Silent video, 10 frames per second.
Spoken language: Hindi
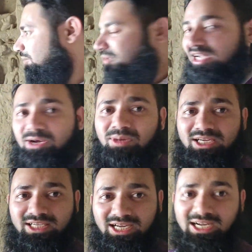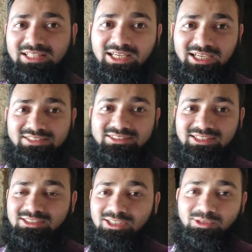यहाँ पे कमा के खाना
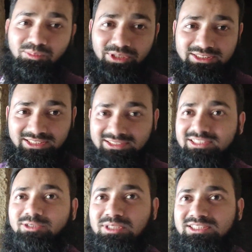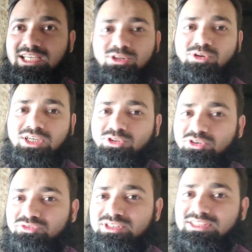आजकल बेसिक नीड बन गया लोगों का तो
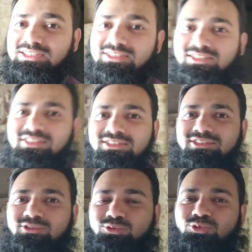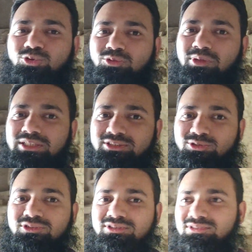ऑब्वियसली लोगों के पास
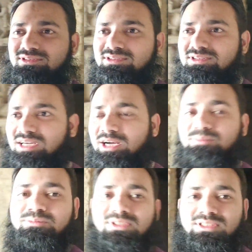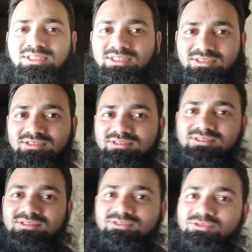तो काम
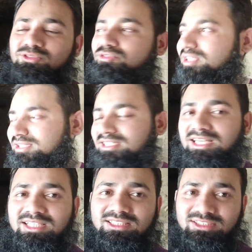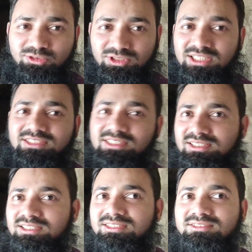वो भी वैसा ही रहेगा जैसे दुनिया चल
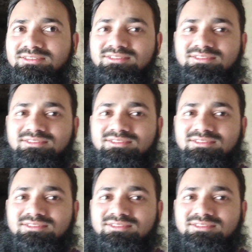रही है ना